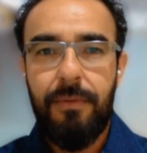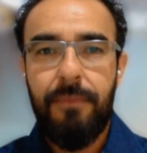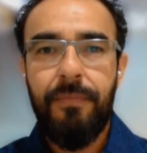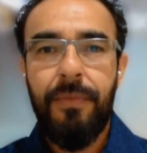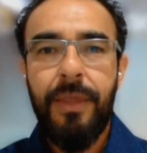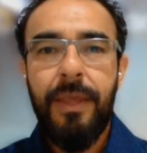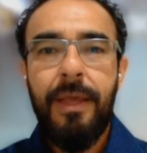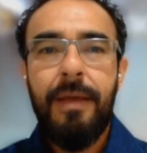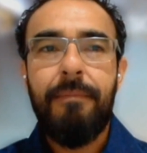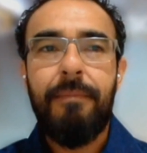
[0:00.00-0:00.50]

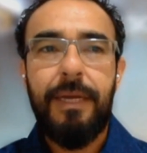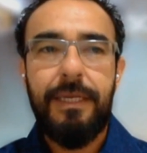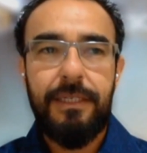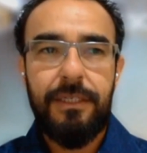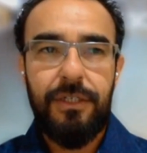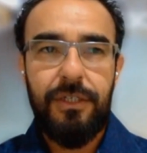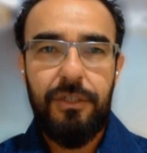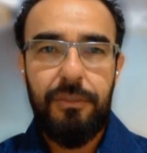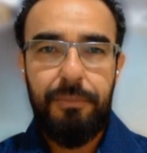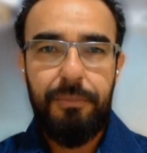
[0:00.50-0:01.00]
mas a gente
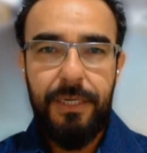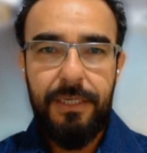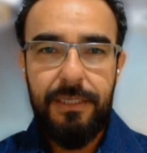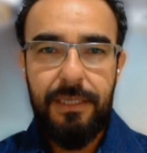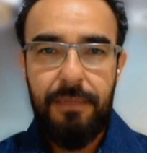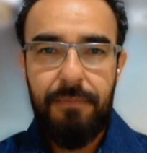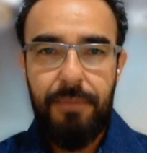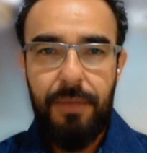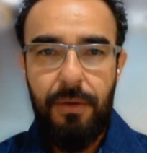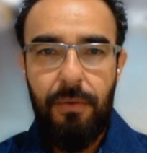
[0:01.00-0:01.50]
percebeu
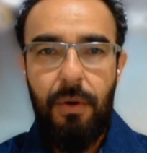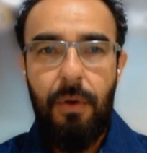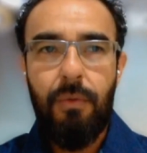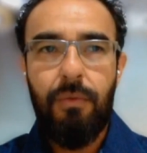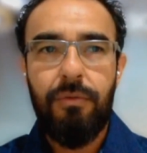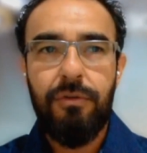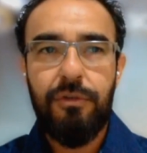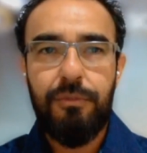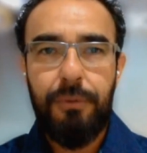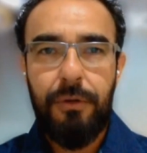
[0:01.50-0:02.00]
alguns
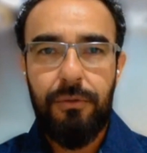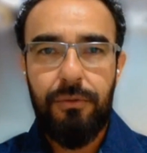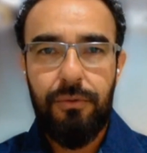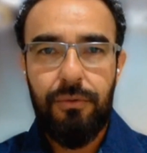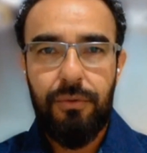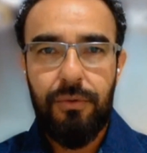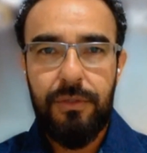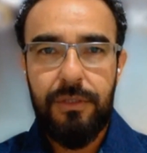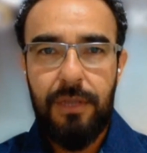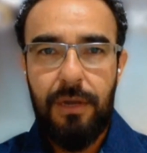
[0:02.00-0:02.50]
produtores
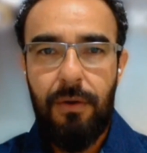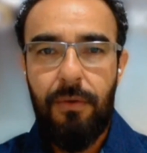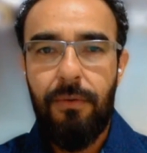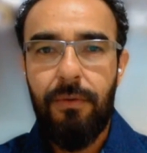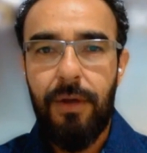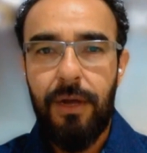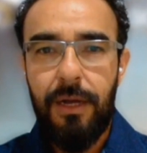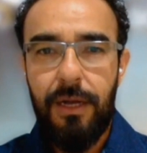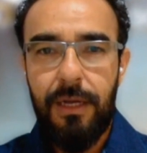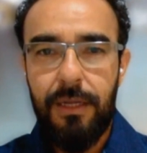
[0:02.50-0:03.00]

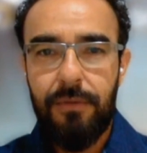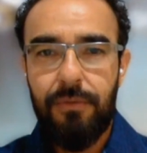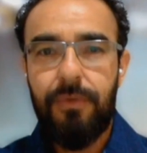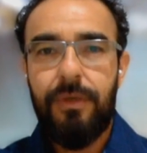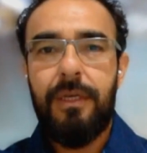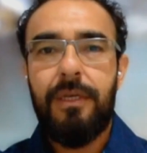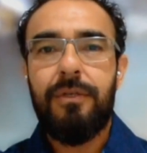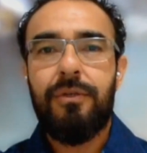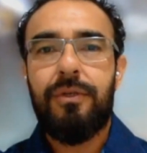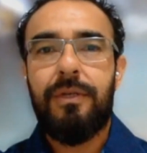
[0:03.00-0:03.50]
alongando isso e
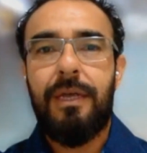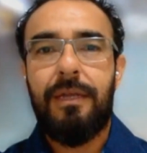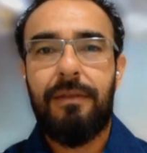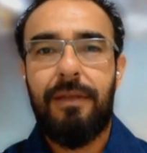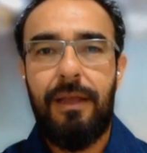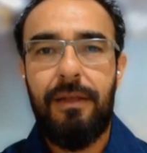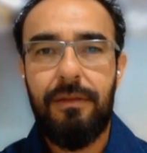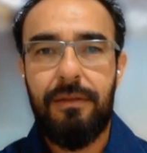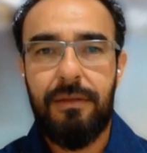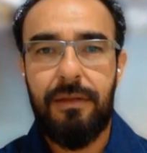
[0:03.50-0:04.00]
até
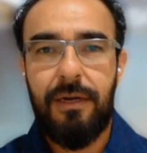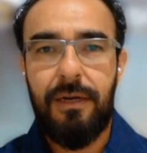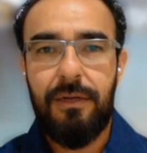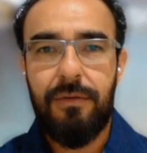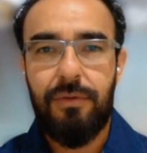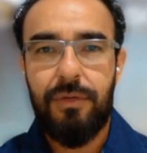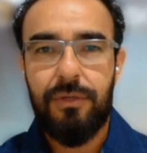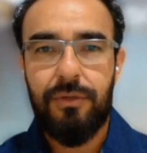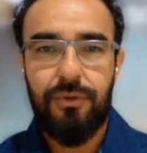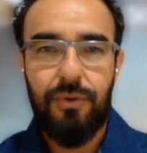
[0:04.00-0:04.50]
entrando a
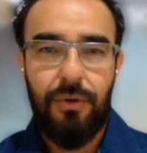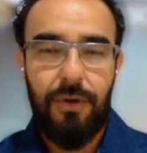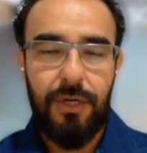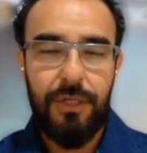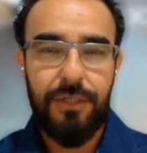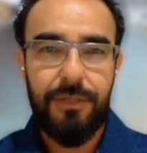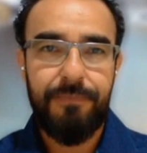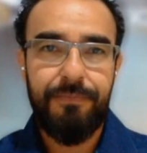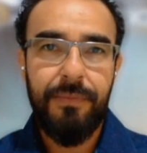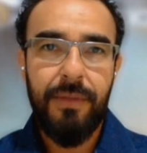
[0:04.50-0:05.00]
soja
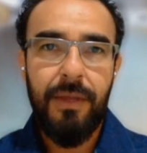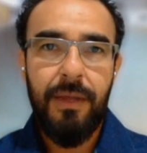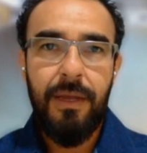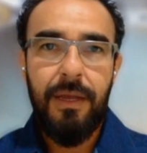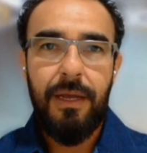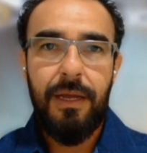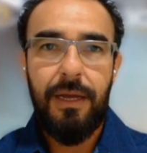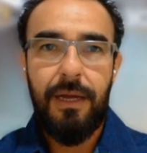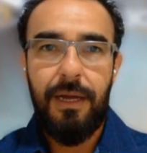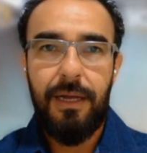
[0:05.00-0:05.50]
ah,
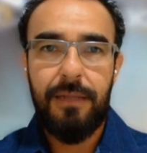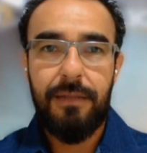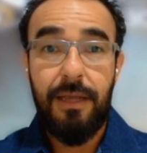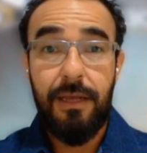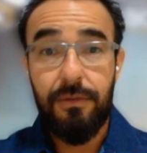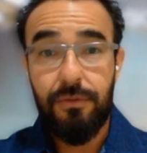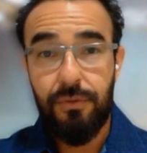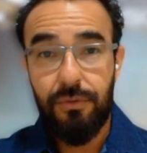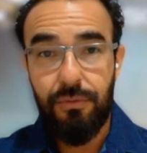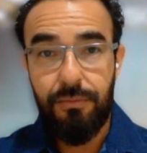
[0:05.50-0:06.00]
dentro do
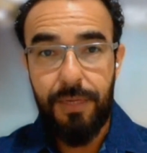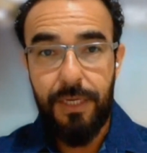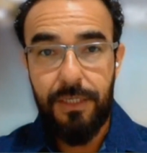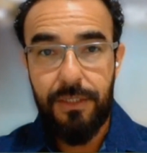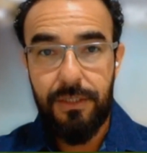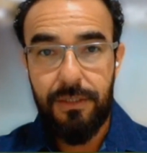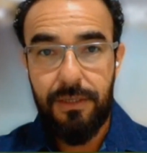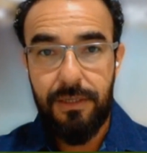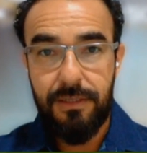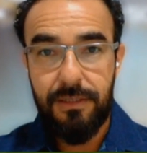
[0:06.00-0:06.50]
mês de dezembro.